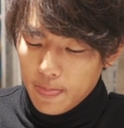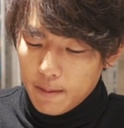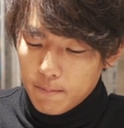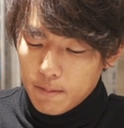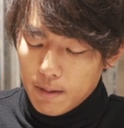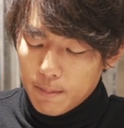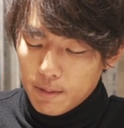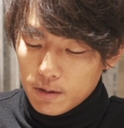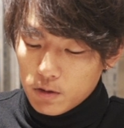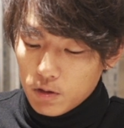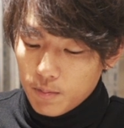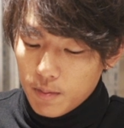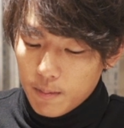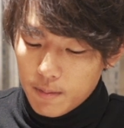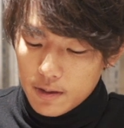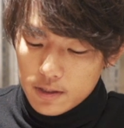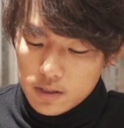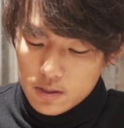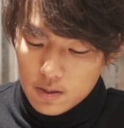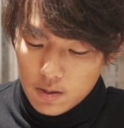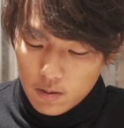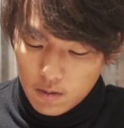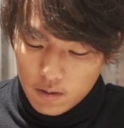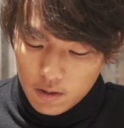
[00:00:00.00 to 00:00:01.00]
まあ、まとめま
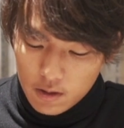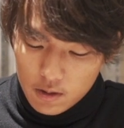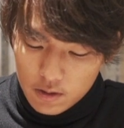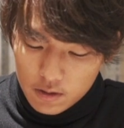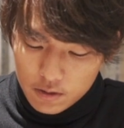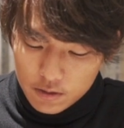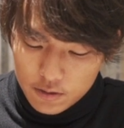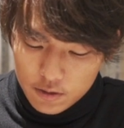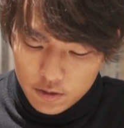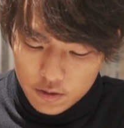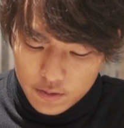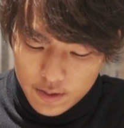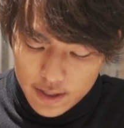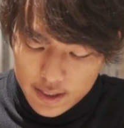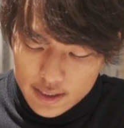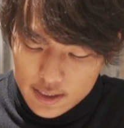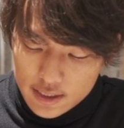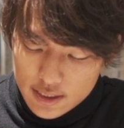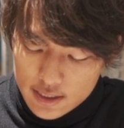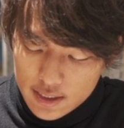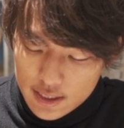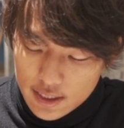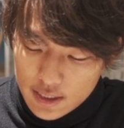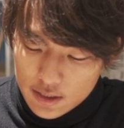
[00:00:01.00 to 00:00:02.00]
すとフル
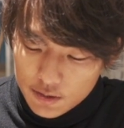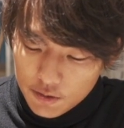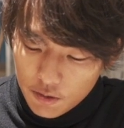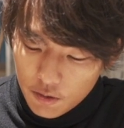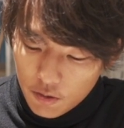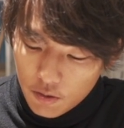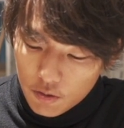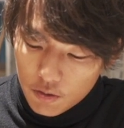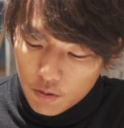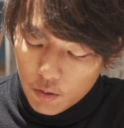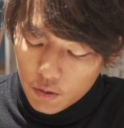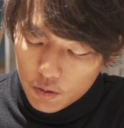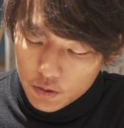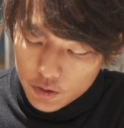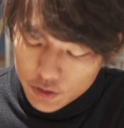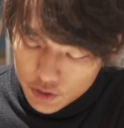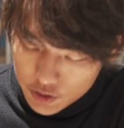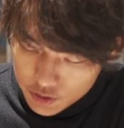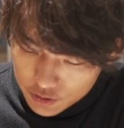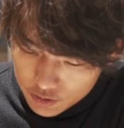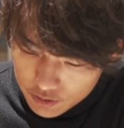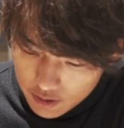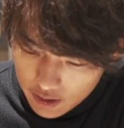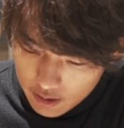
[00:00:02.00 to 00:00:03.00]
HD の
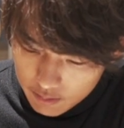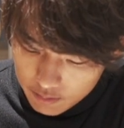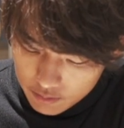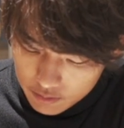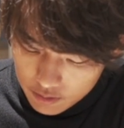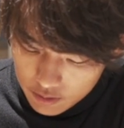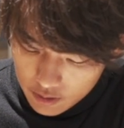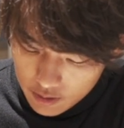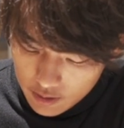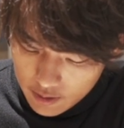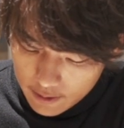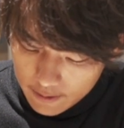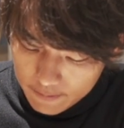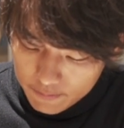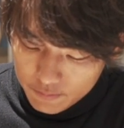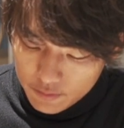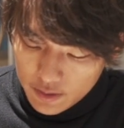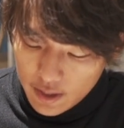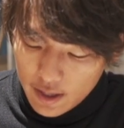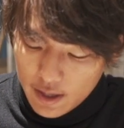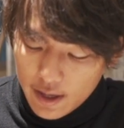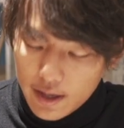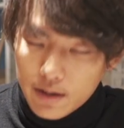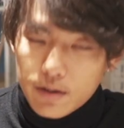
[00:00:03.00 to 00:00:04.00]
60フレーム
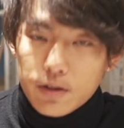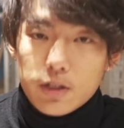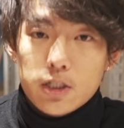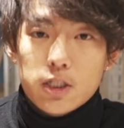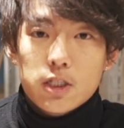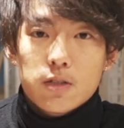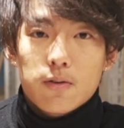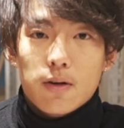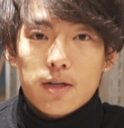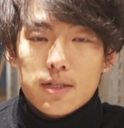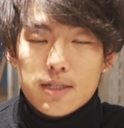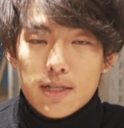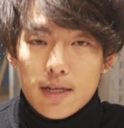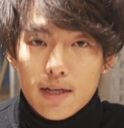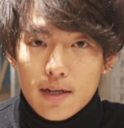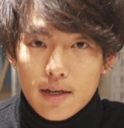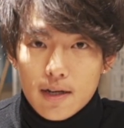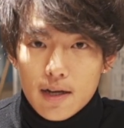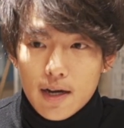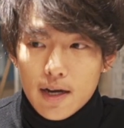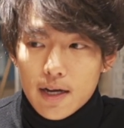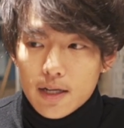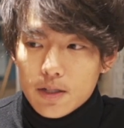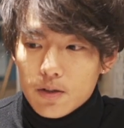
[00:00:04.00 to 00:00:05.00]
で F 値は前
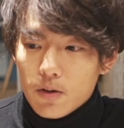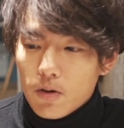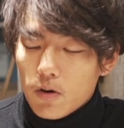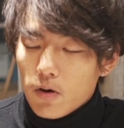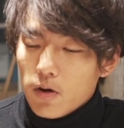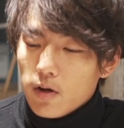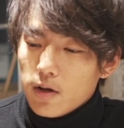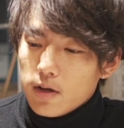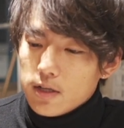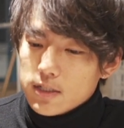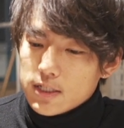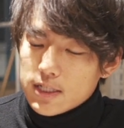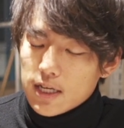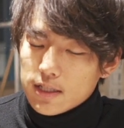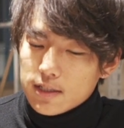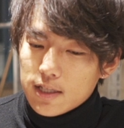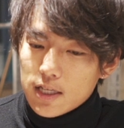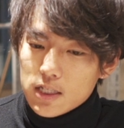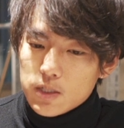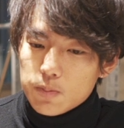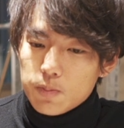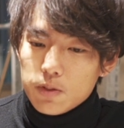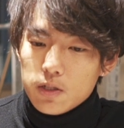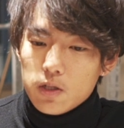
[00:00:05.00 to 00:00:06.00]
回の
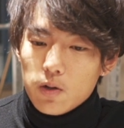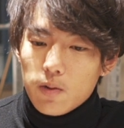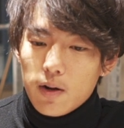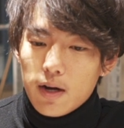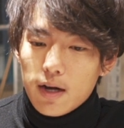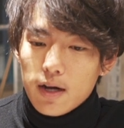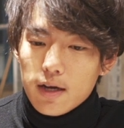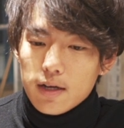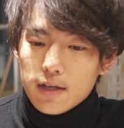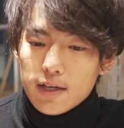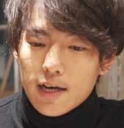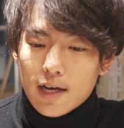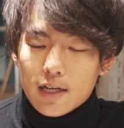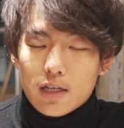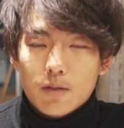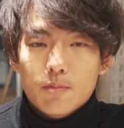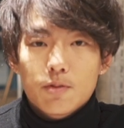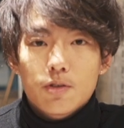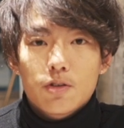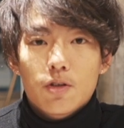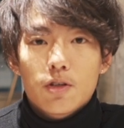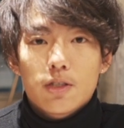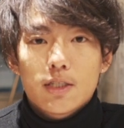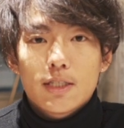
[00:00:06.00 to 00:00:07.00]
シャッタースピードは100
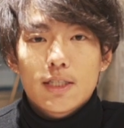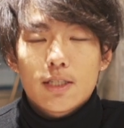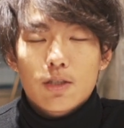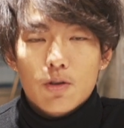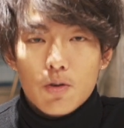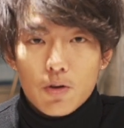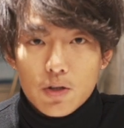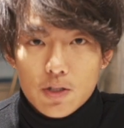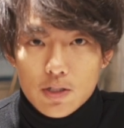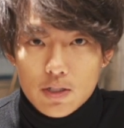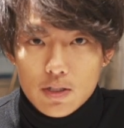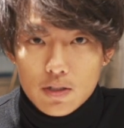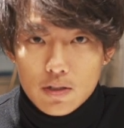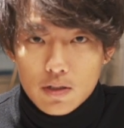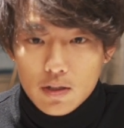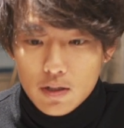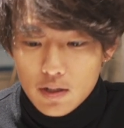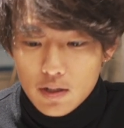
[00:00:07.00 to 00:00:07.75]
分の1に統一